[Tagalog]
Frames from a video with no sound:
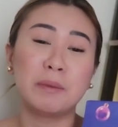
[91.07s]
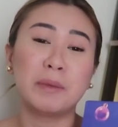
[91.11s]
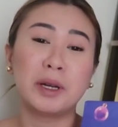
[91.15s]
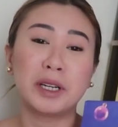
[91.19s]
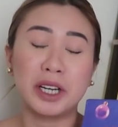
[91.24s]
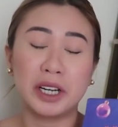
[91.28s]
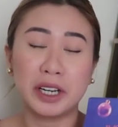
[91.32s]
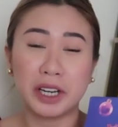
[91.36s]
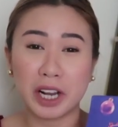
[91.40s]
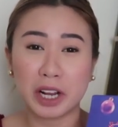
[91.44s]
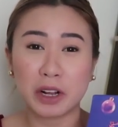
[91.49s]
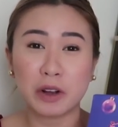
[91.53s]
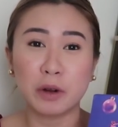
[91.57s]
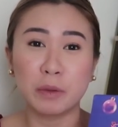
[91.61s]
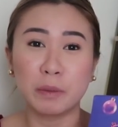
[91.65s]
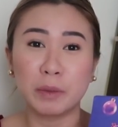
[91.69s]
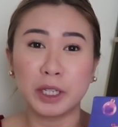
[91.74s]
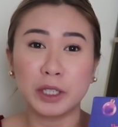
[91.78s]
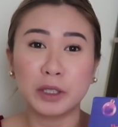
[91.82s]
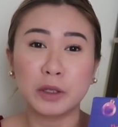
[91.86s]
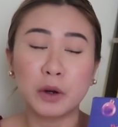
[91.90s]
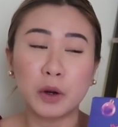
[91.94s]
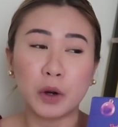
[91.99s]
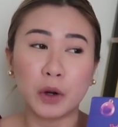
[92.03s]
na
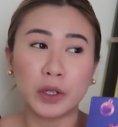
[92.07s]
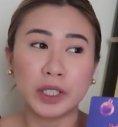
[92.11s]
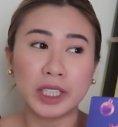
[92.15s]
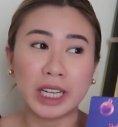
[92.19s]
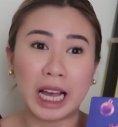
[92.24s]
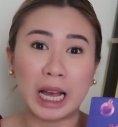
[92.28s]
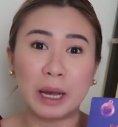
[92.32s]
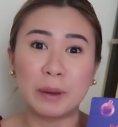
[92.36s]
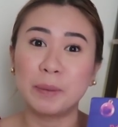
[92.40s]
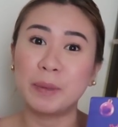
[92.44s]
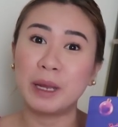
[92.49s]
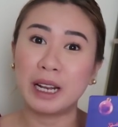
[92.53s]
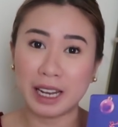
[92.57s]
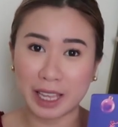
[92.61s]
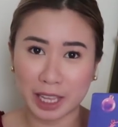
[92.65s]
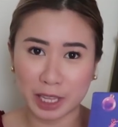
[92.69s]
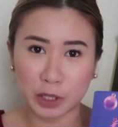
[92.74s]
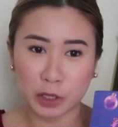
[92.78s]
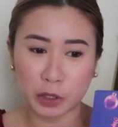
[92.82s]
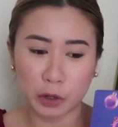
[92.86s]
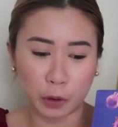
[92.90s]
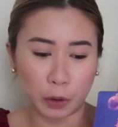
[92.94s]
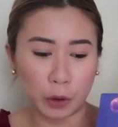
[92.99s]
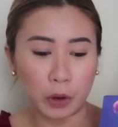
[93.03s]
marirecommend ko na
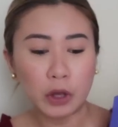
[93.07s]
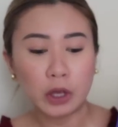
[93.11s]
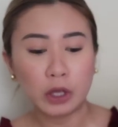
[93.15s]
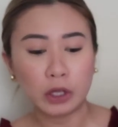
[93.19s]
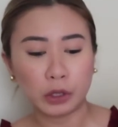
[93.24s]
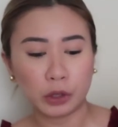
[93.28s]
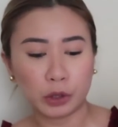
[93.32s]
bilhin nyo.